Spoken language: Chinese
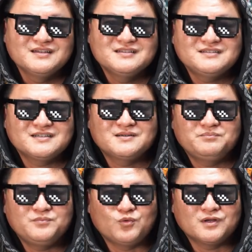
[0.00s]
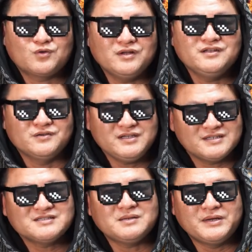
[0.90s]
这个我的观点有一
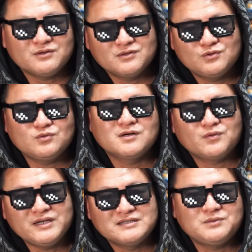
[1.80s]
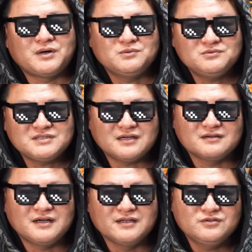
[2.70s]
千三百多多个观点在网络上
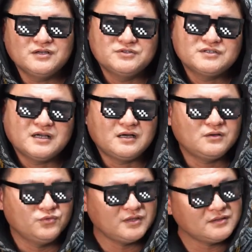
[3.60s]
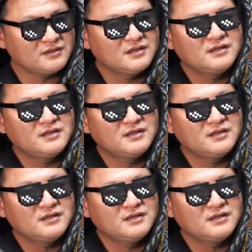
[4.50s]
啊，你就可以去看啊，原来。